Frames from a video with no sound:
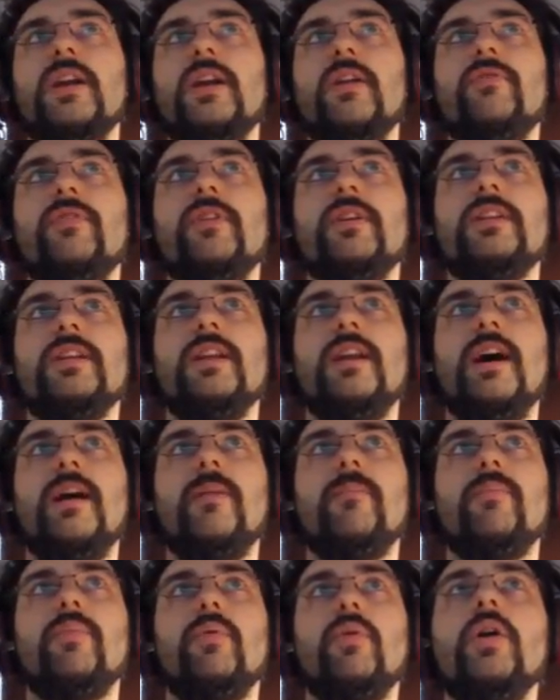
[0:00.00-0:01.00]
tra le offerte
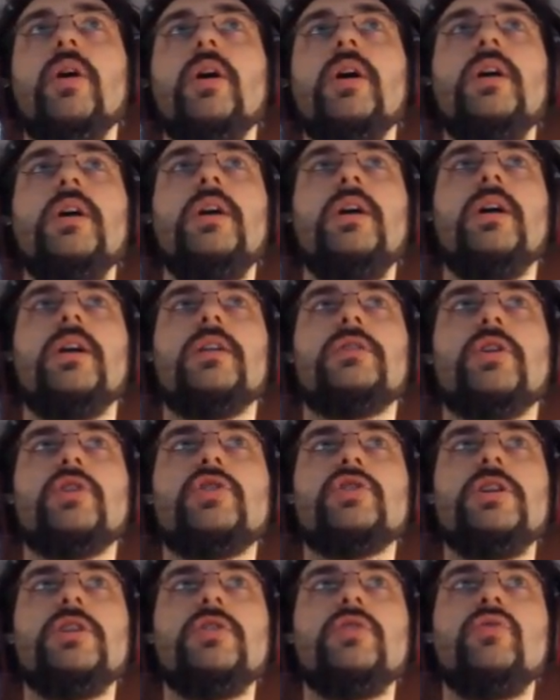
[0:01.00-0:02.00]
lampo, eh, uh,
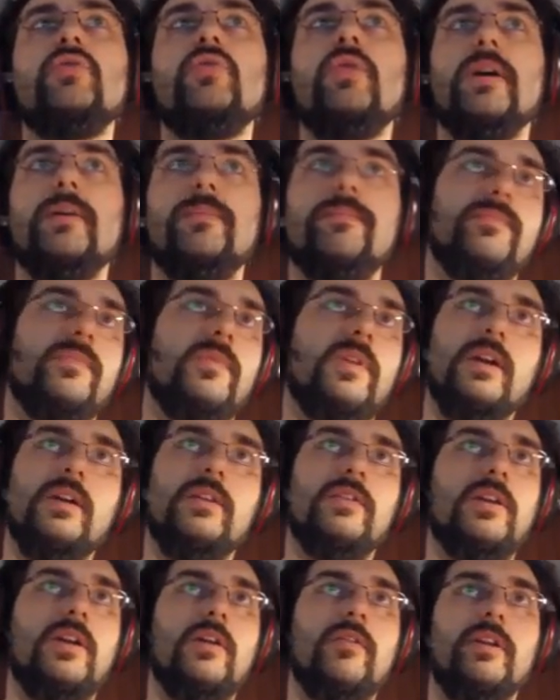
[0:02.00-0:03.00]
Torchlight 2,
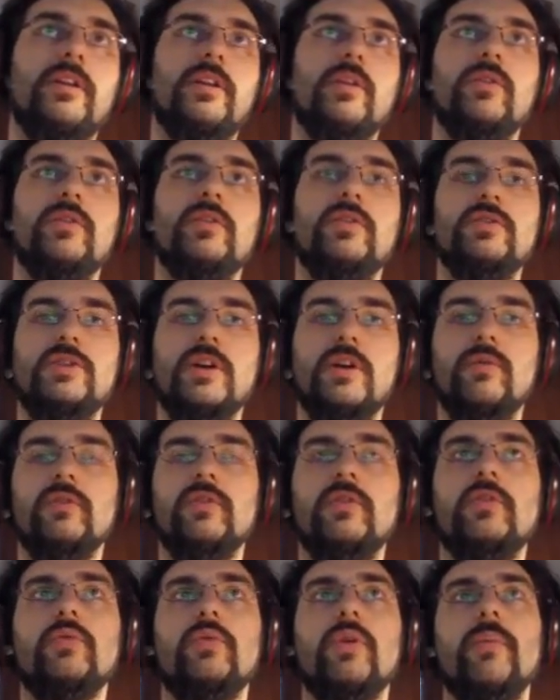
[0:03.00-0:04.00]
anche se lo avrete quasi, già
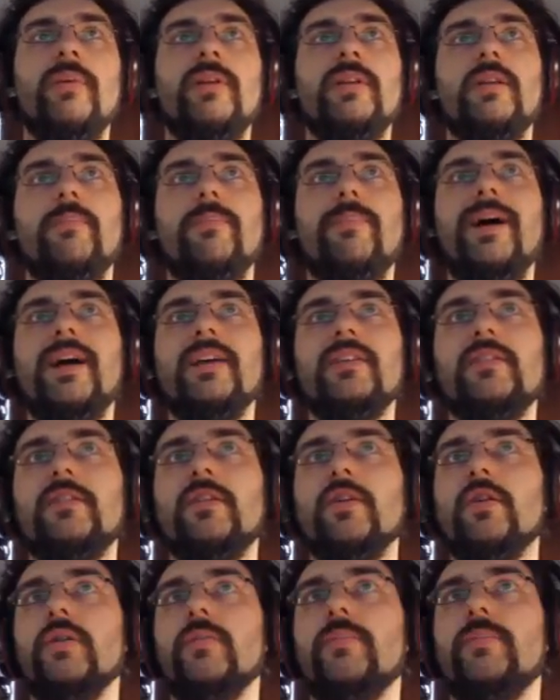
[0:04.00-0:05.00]
quasi sicuramente,
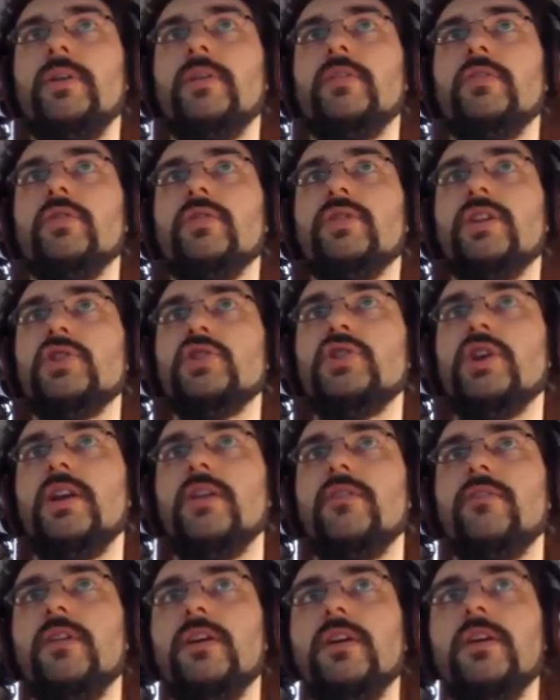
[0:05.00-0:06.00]
Bastion, Please Don't Touch
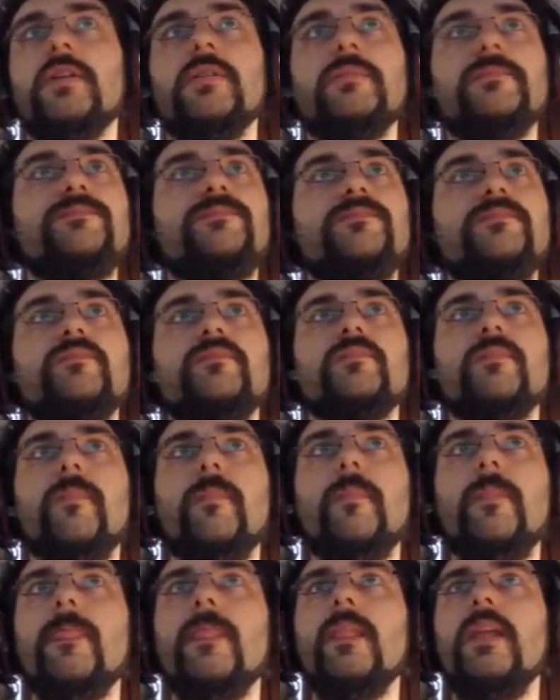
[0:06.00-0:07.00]
Anything
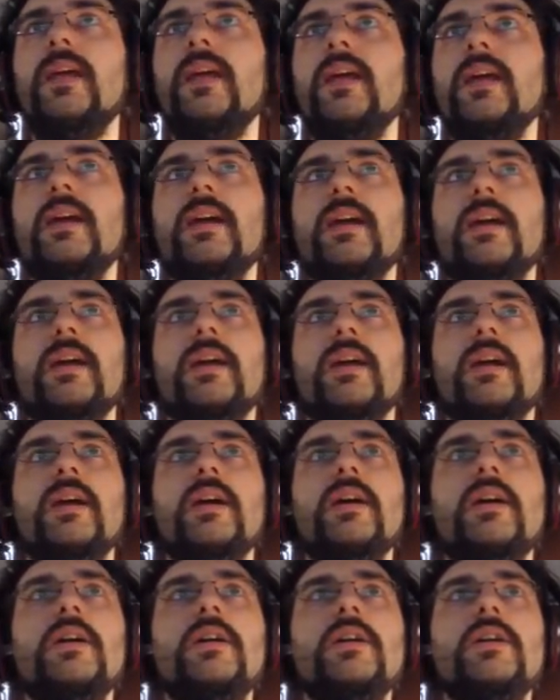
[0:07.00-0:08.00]
e... e, e
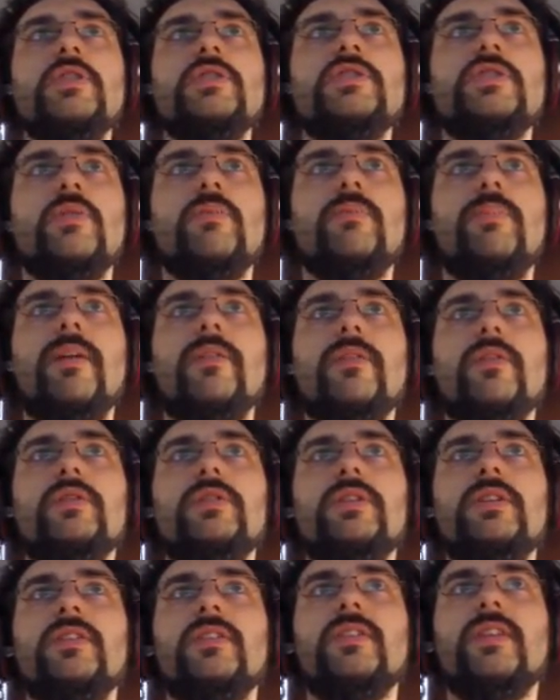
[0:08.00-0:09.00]
c'è un bundle
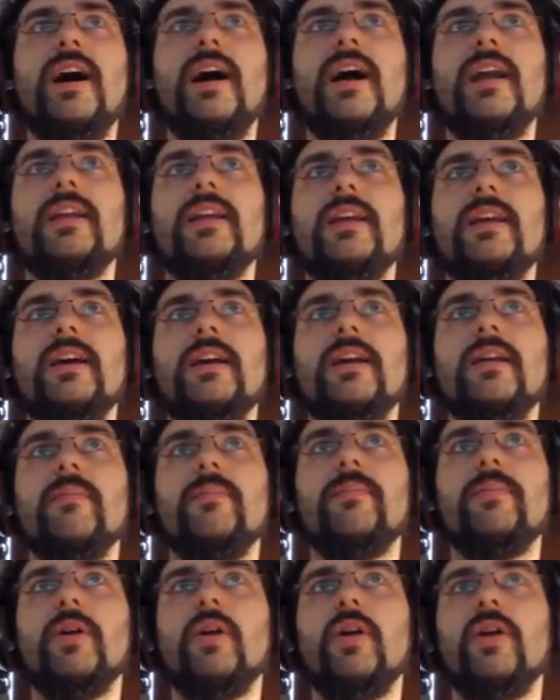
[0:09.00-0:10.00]
di
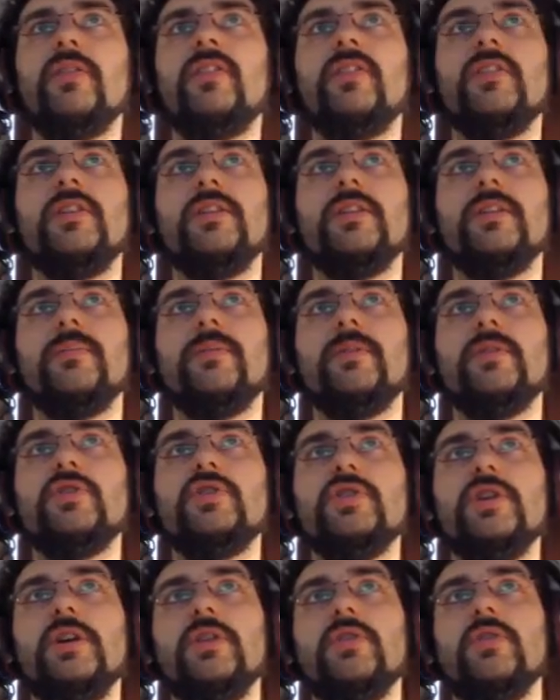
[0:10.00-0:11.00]
Stalker, però è al
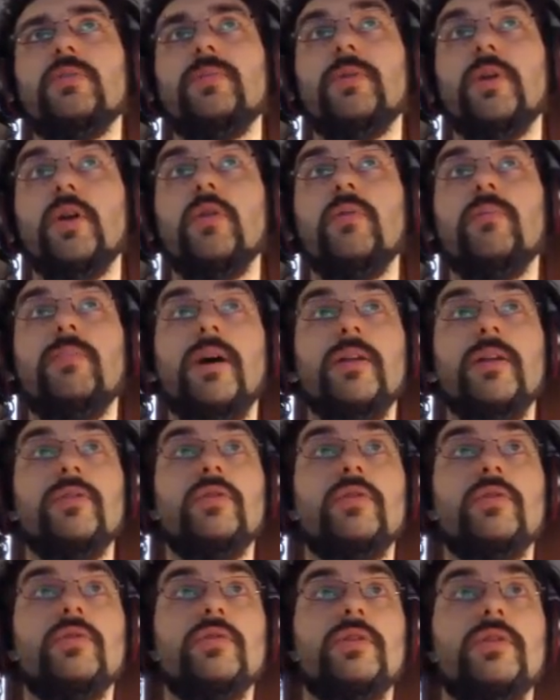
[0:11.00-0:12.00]
60%, però è un
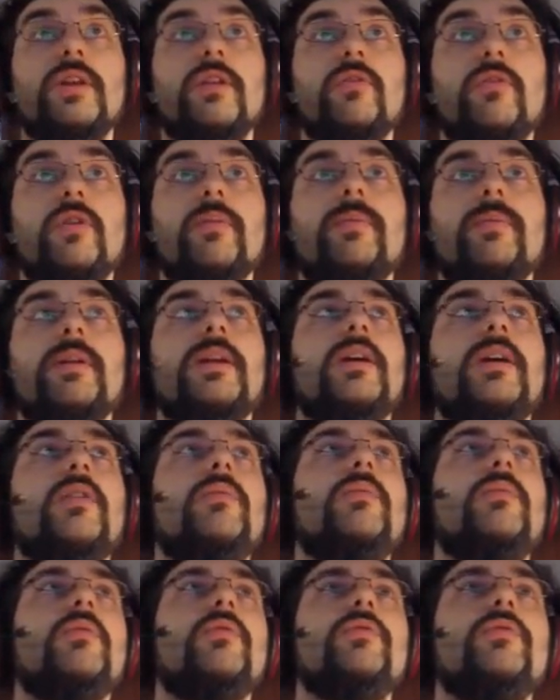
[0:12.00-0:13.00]
bundle notevole perché
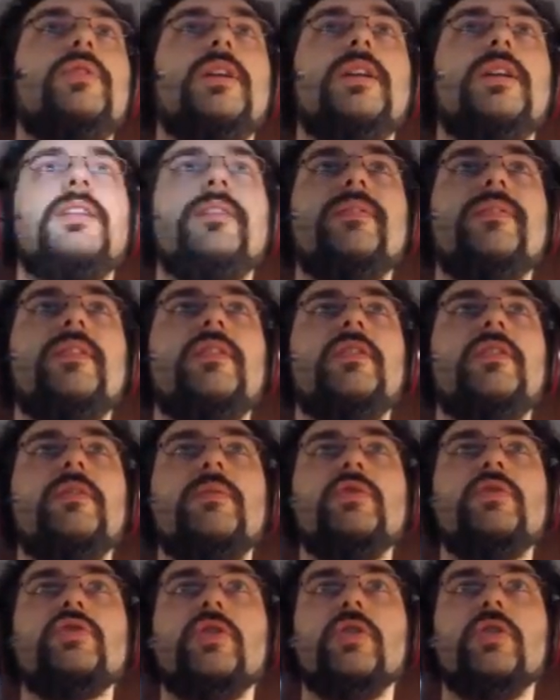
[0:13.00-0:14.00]
contiene
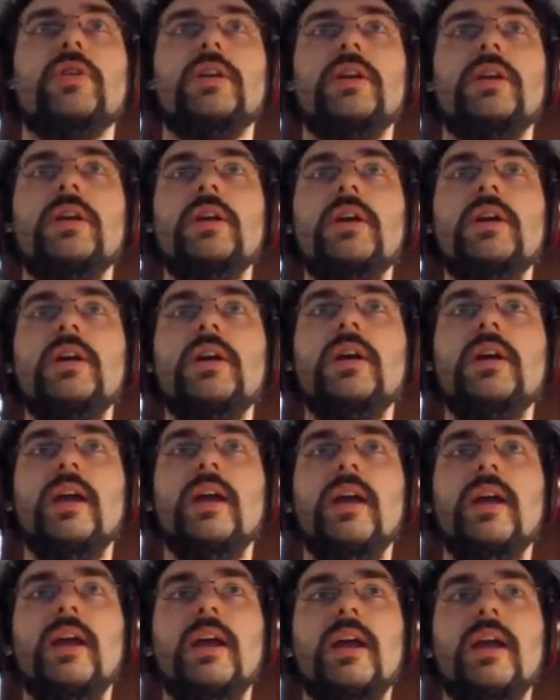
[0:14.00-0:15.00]
tantissimi giochi
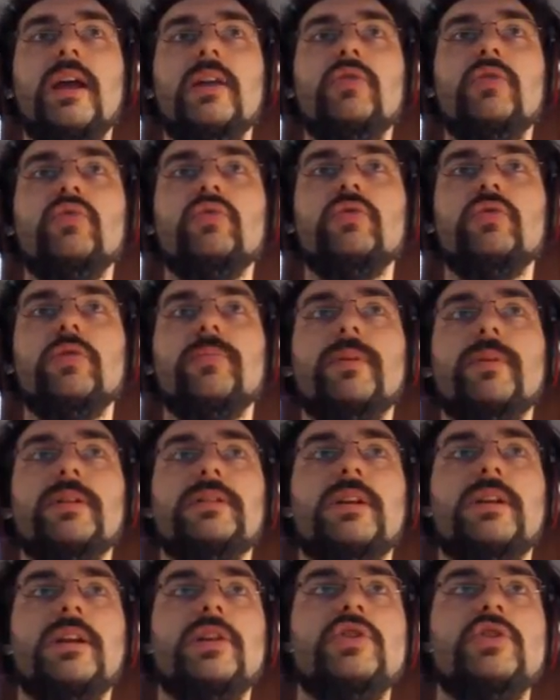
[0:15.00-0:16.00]
e tutto per
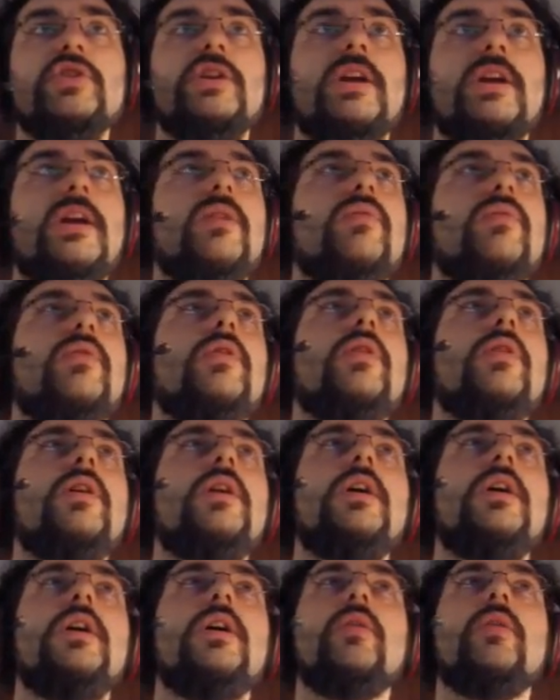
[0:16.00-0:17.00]
13 euro.
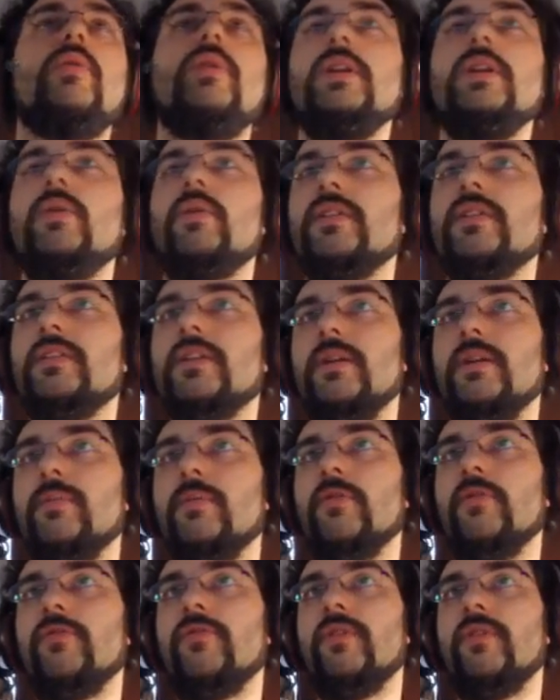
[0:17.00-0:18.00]
Quindi queste le
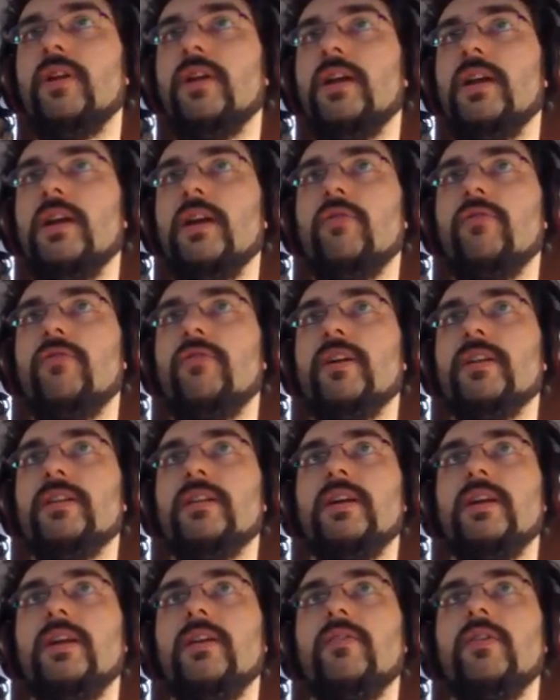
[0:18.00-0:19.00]
mie off- le
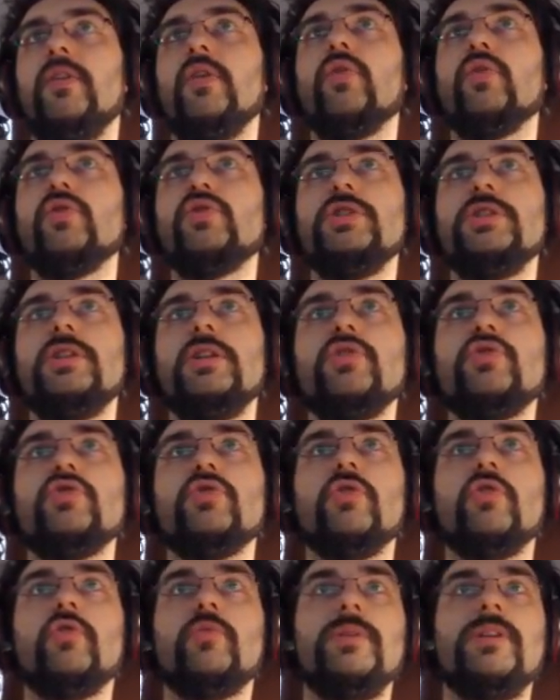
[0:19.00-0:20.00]
offerte veloci del
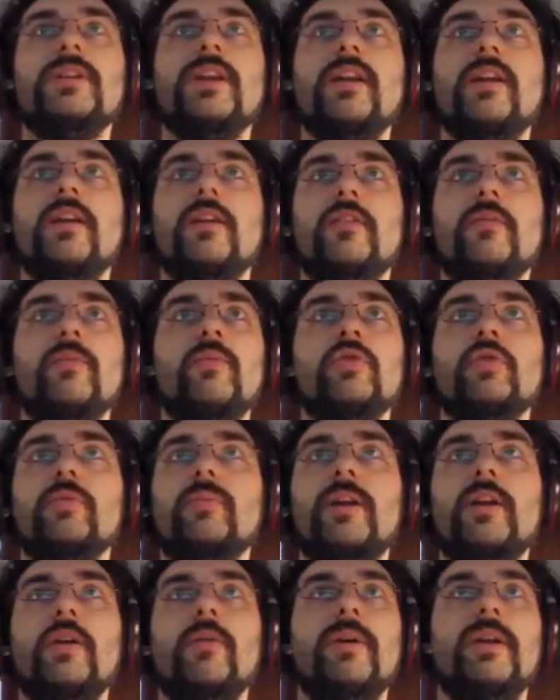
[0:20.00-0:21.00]
giorno. Speedrunners è molto
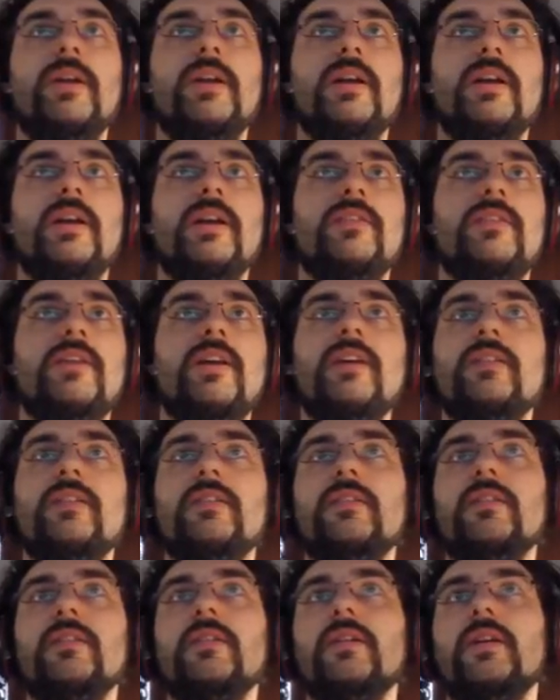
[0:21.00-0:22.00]
bello, ma in early
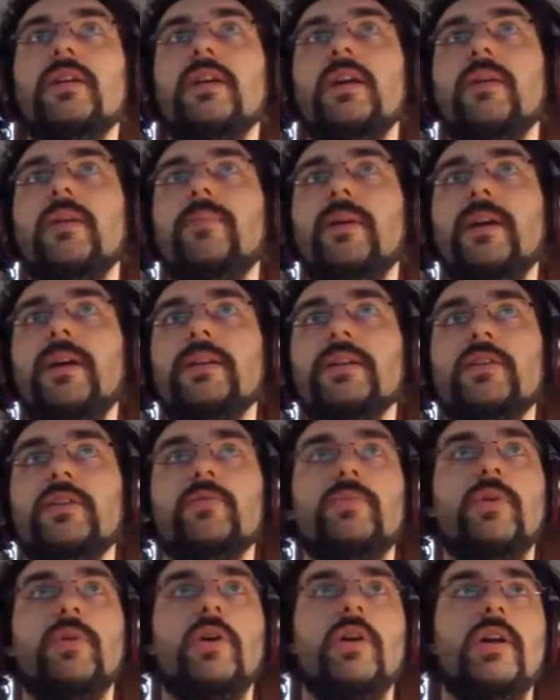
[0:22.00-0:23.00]
access e Planet
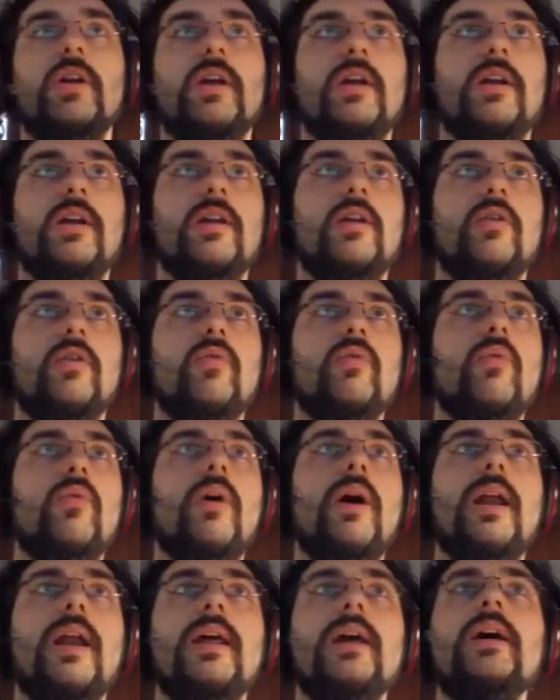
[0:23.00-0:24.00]
Explorer
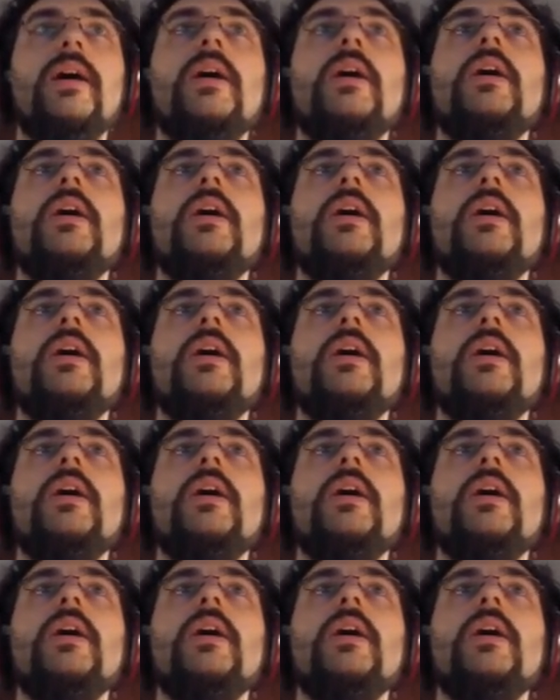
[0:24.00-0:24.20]
uguale.